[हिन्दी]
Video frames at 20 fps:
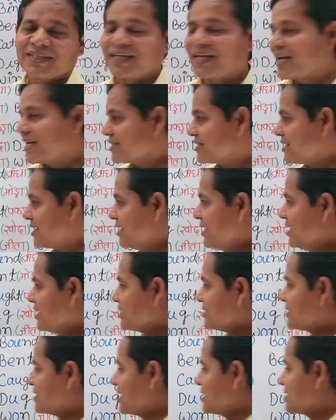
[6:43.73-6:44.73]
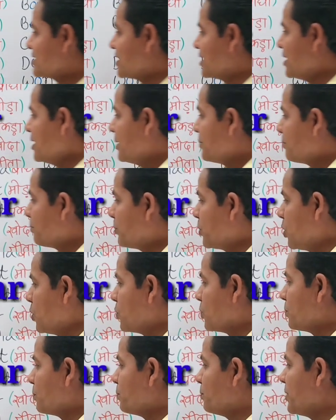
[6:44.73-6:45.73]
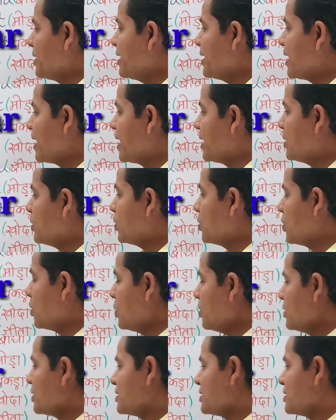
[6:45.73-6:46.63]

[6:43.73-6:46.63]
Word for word: कैसे जैसे ब्लो बी एल ओ